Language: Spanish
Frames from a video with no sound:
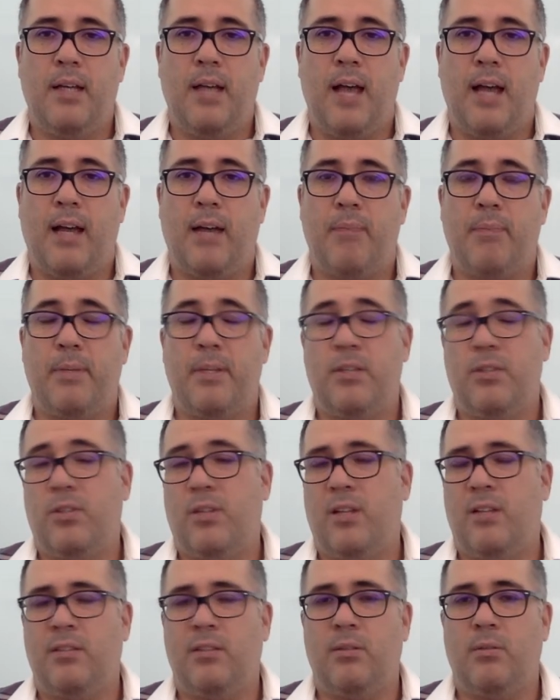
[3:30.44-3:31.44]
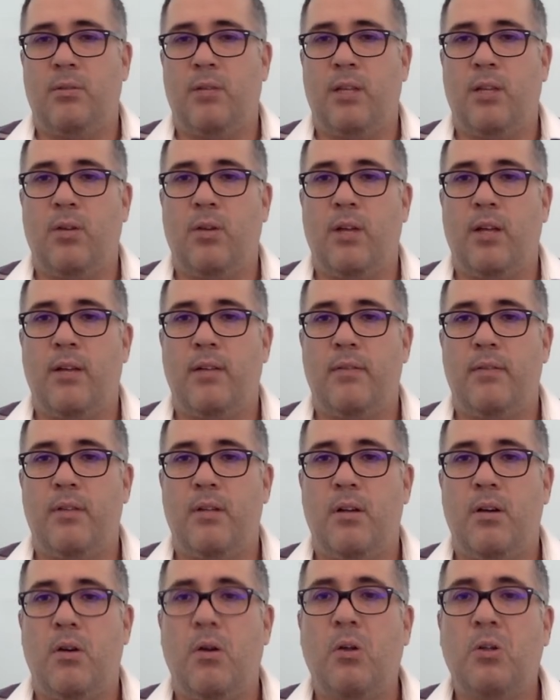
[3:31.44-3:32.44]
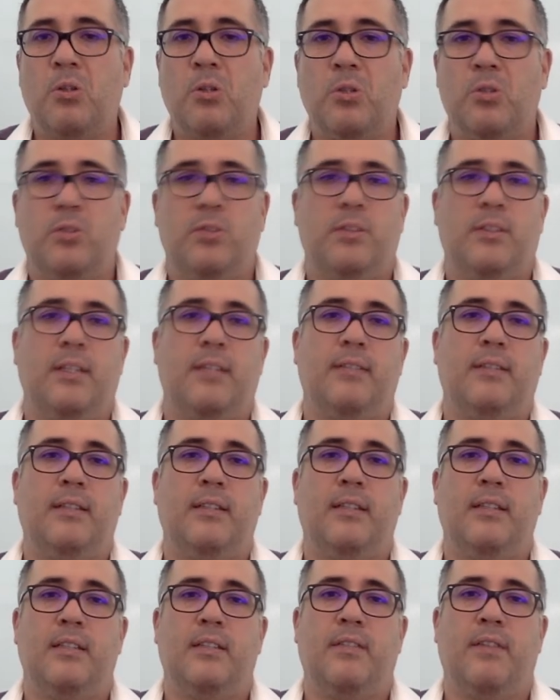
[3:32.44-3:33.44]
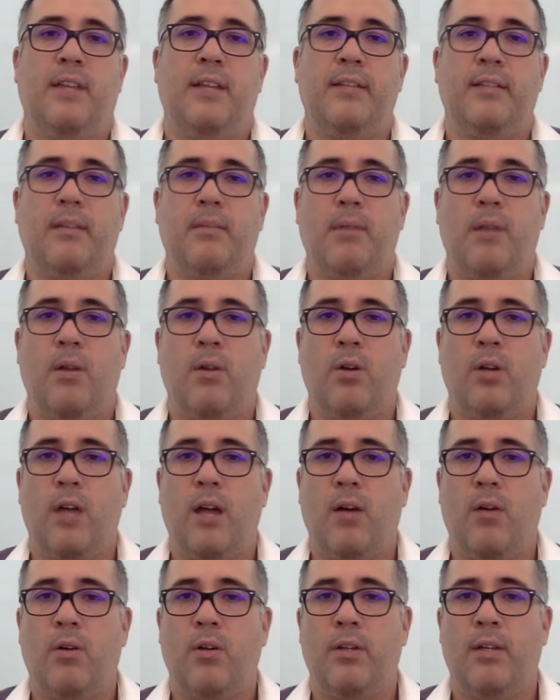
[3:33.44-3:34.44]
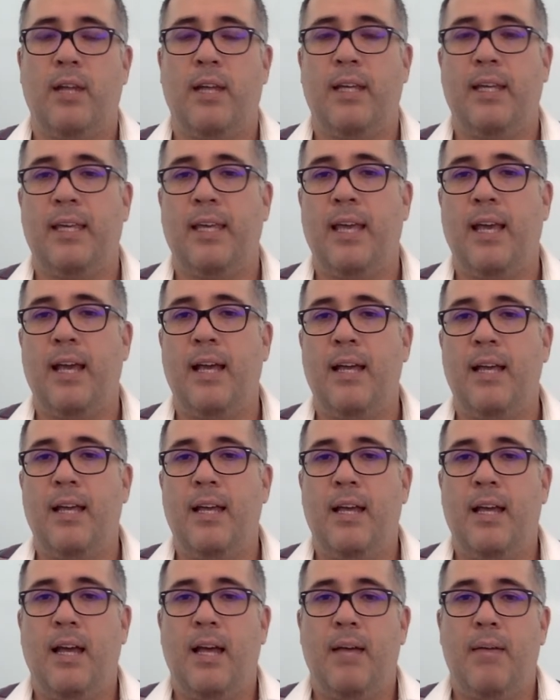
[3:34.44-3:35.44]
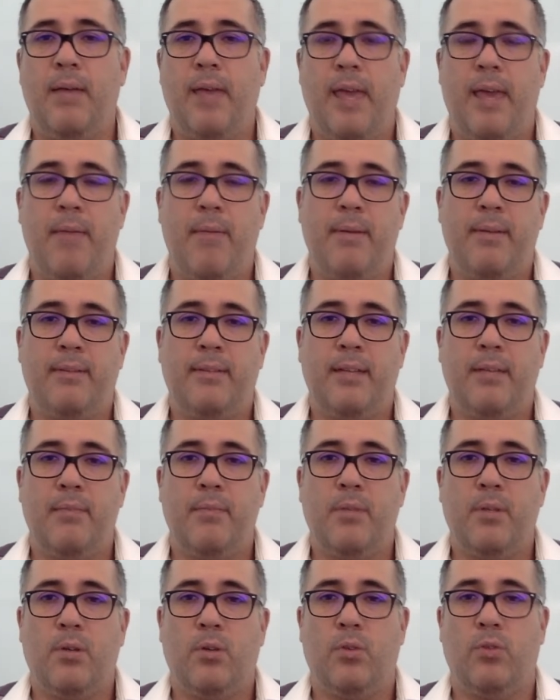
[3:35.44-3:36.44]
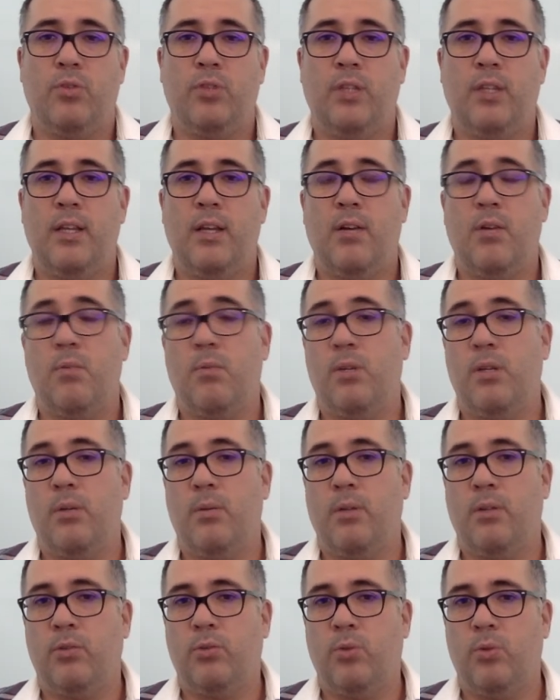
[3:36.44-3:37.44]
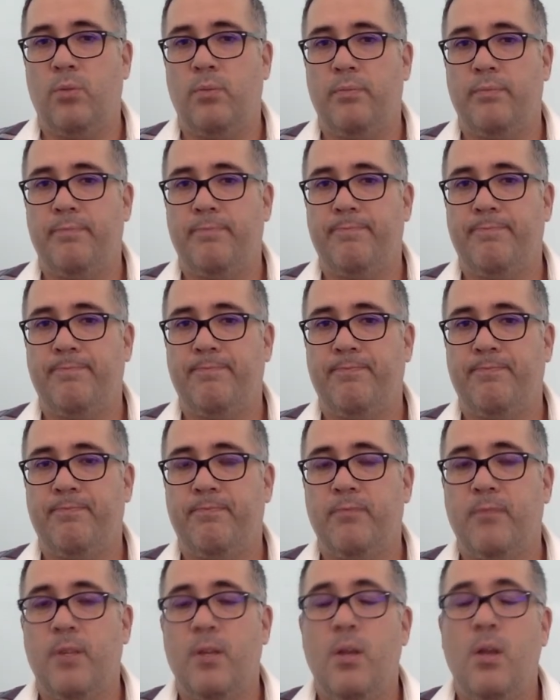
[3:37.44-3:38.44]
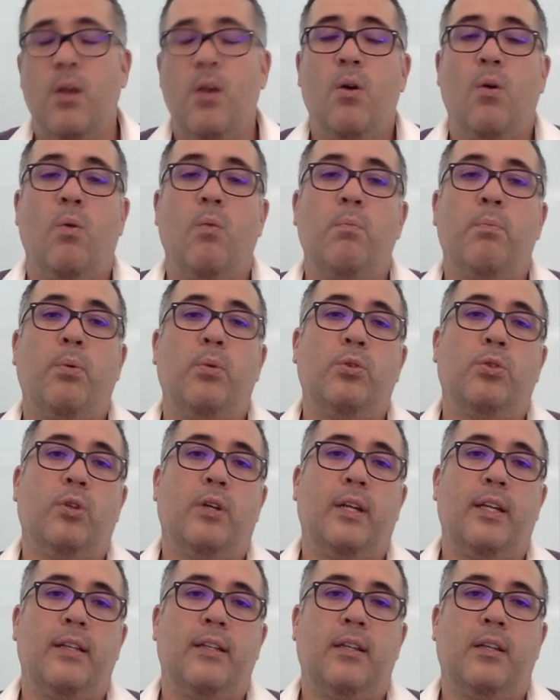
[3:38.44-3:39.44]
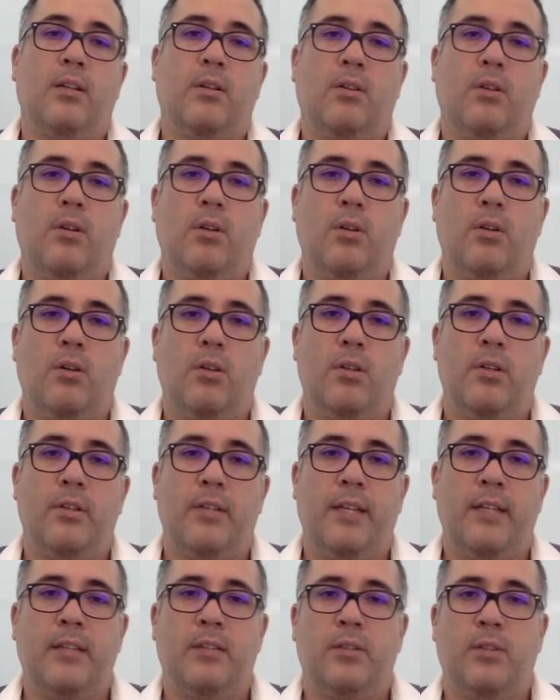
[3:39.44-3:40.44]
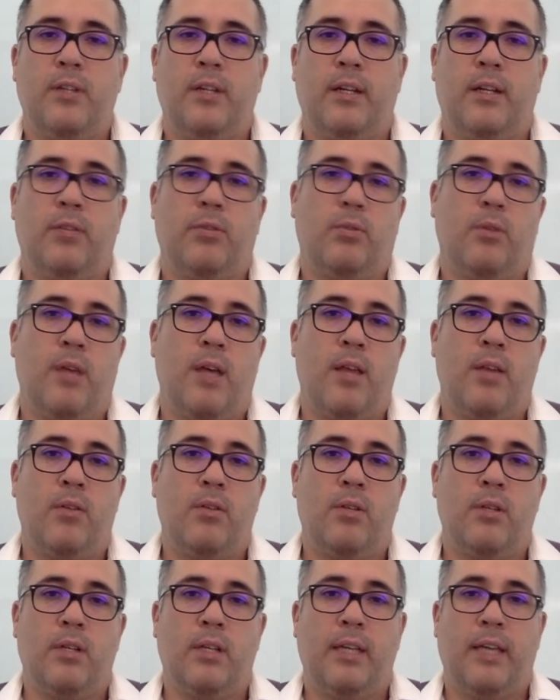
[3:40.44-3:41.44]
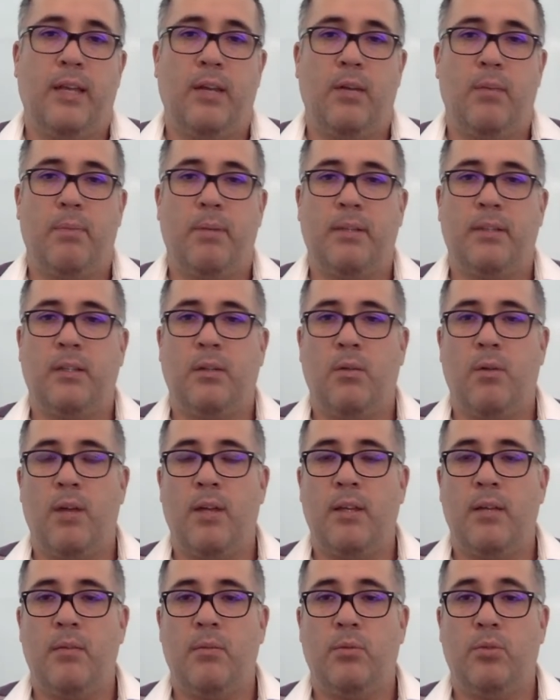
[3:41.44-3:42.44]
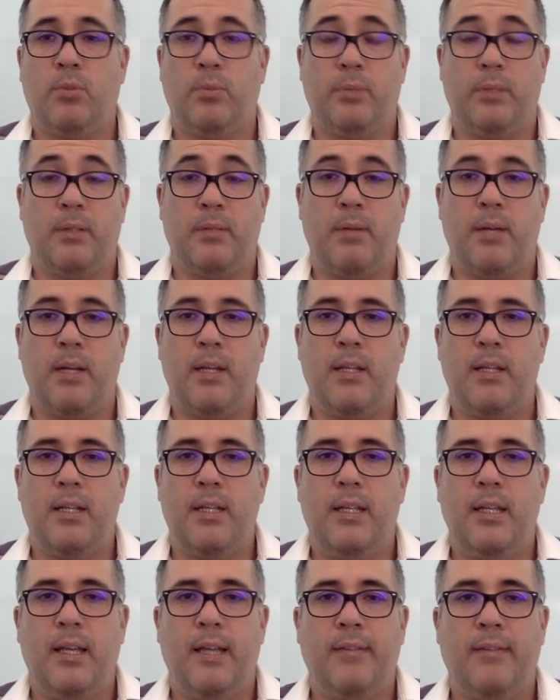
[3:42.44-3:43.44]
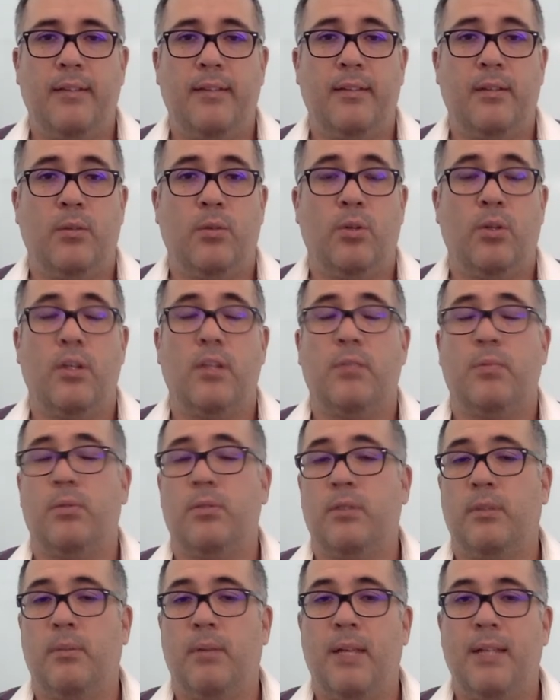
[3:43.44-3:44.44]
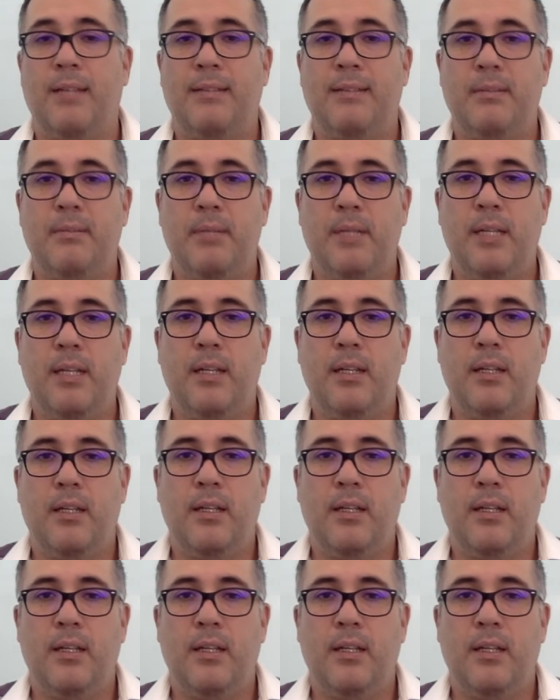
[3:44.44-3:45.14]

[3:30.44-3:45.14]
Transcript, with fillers: a capricho de la aseguradora. Otros se hacen de referencia al valor acorde a la guía EBC, conocida como libro azul. Un punto crítico dentro del traslado, que en lo particular debemos observar, es el seguro de responsabilidad civil,